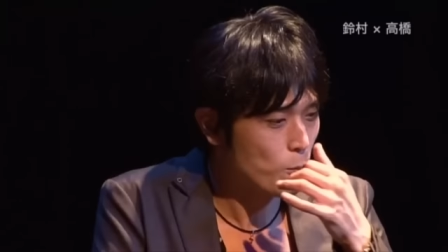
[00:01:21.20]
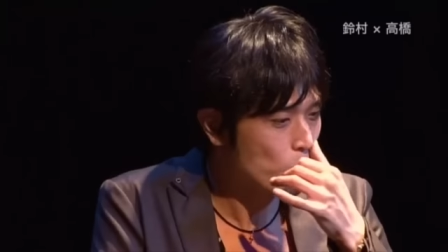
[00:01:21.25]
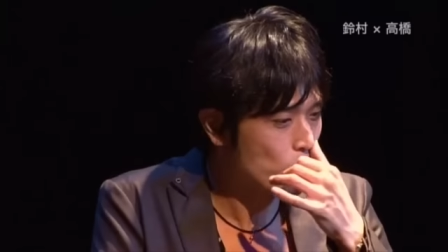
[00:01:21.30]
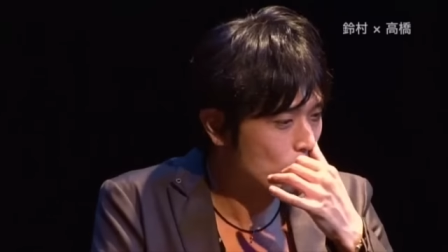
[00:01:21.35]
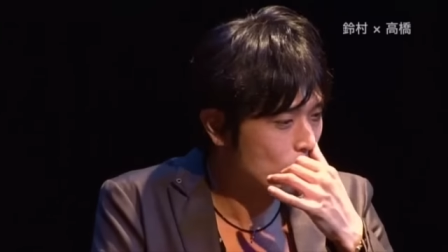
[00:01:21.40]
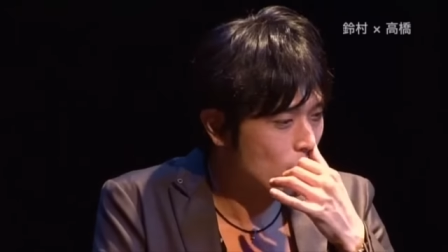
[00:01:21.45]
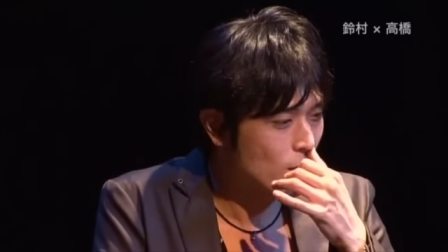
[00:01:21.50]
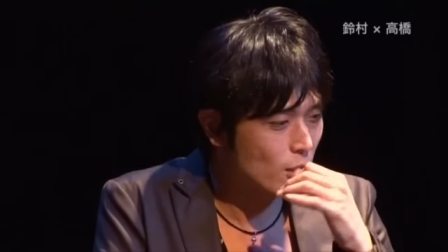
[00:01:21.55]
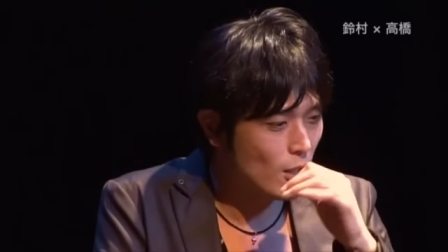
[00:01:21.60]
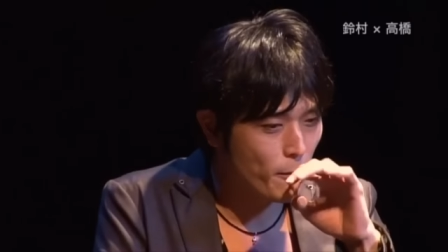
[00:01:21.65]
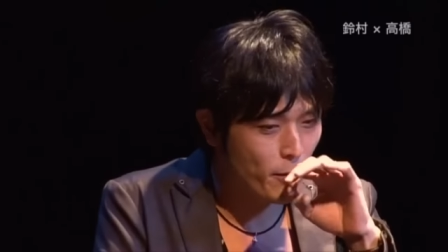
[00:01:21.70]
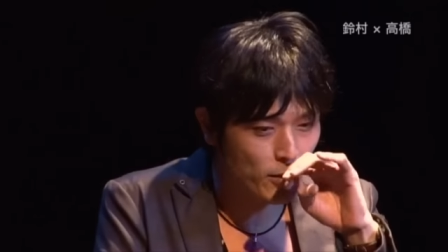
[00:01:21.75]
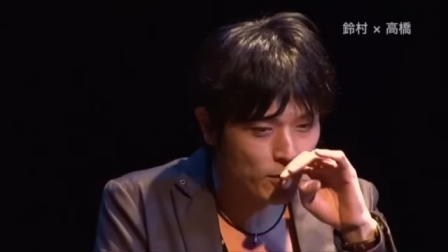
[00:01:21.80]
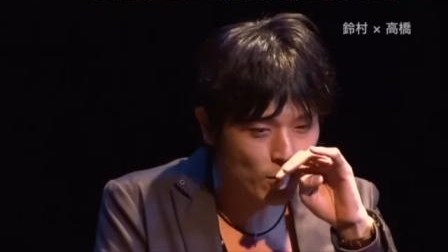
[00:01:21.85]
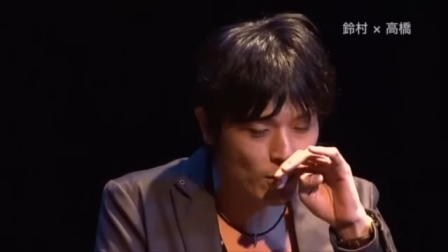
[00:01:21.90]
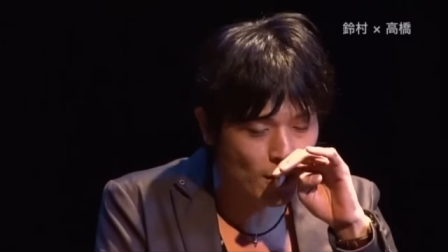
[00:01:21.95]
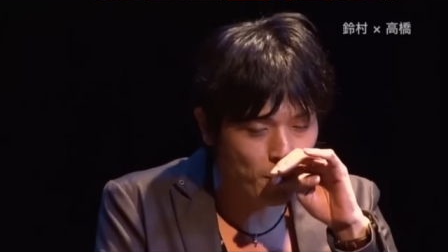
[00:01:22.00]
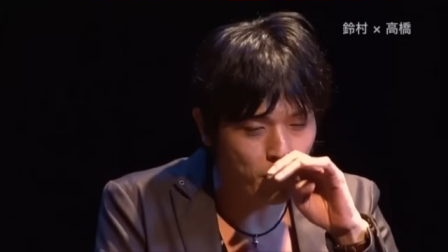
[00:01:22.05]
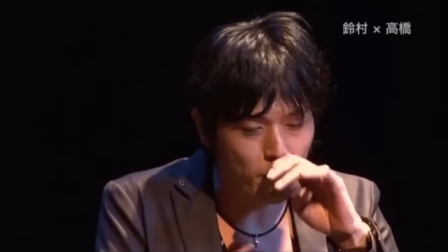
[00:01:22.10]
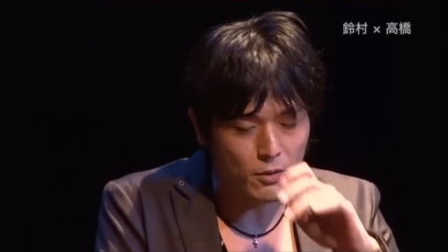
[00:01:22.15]
分もう絶対
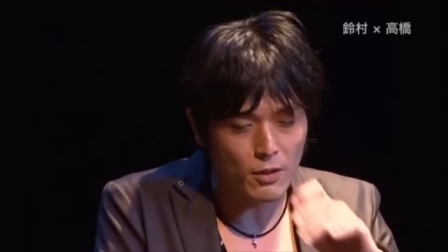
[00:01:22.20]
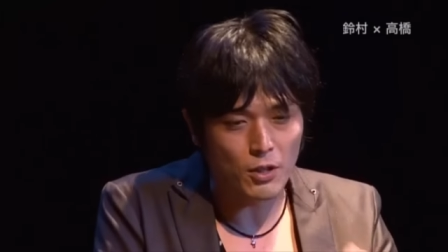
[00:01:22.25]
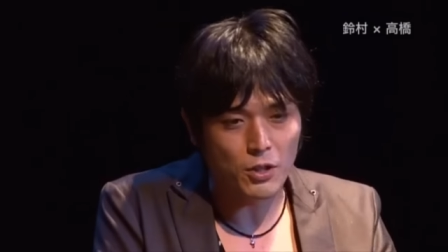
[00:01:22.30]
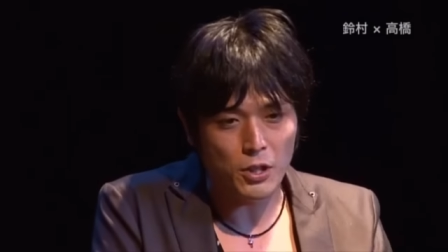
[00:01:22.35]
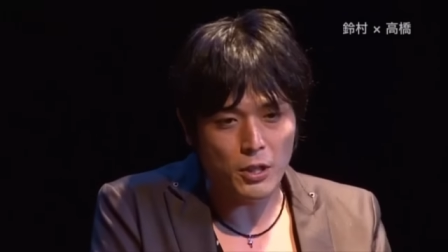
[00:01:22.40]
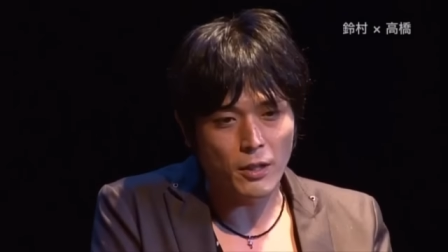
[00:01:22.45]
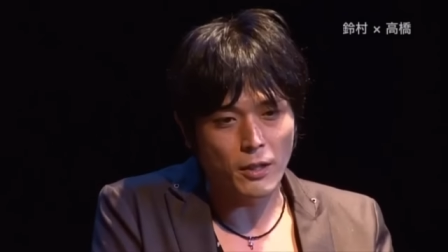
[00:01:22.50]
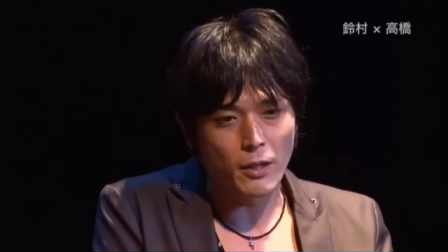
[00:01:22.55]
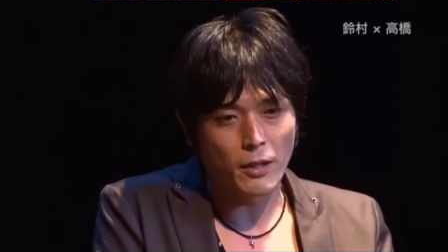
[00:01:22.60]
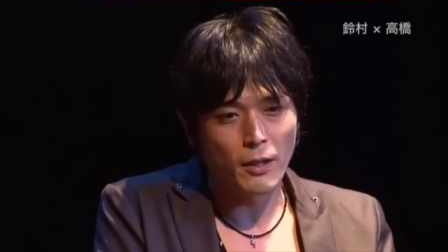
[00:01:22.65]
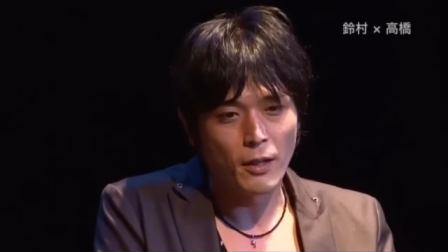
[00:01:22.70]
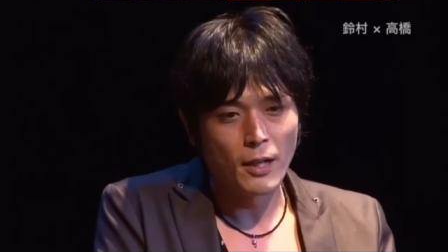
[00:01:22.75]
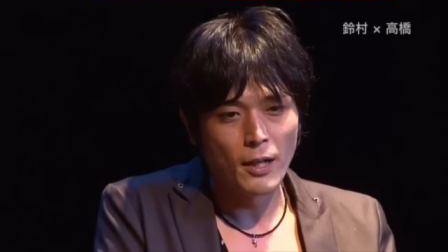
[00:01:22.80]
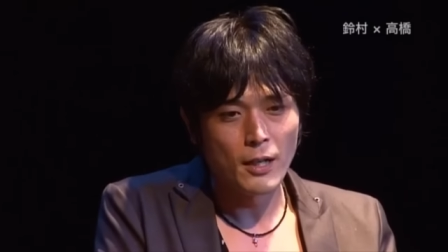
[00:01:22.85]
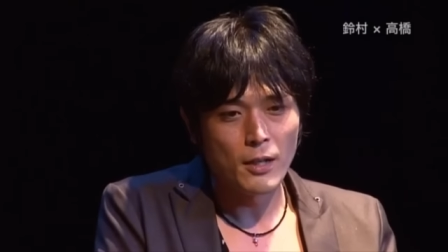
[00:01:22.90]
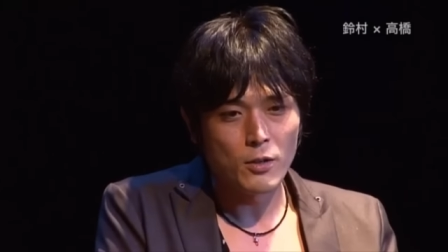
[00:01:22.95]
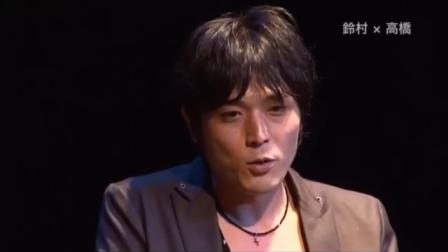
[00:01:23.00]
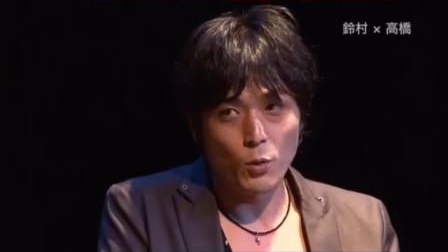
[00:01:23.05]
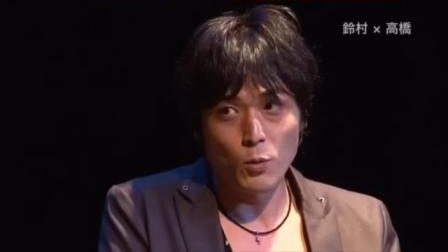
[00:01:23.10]
ベストカップルだし、うん、